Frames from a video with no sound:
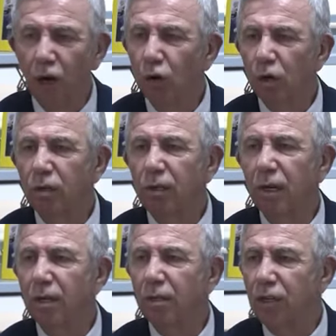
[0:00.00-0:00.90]

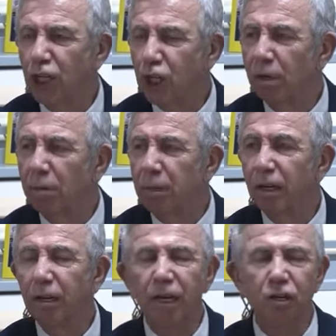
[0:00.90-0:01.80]
ortada seçime
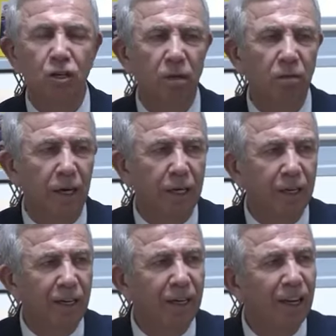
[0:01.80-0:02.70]
birkaç yıl
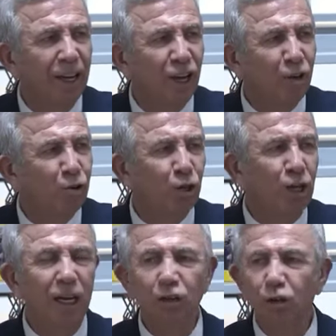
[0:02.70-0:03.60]
varken
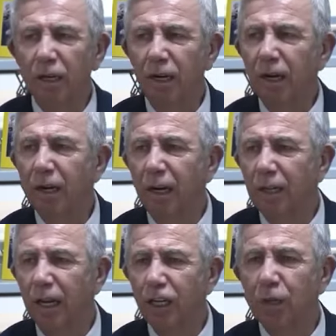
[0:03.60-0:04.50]
sürekli olarak
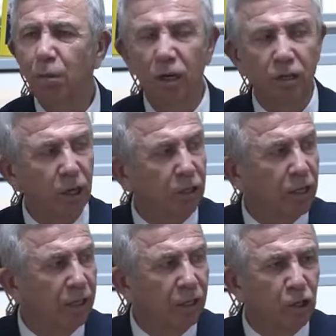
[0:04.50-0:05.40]
aday kim olacak
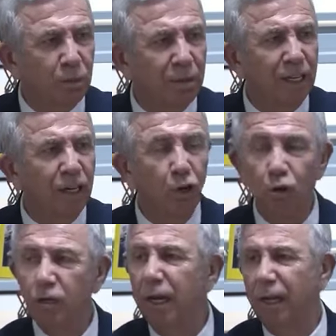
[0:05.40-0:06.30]
tartışmaları
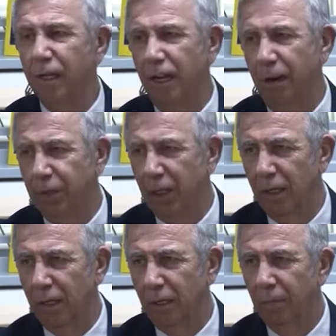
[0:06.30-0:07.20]
özellikle
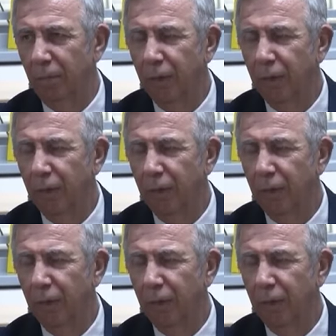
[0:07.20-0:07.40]
yaptırıldı.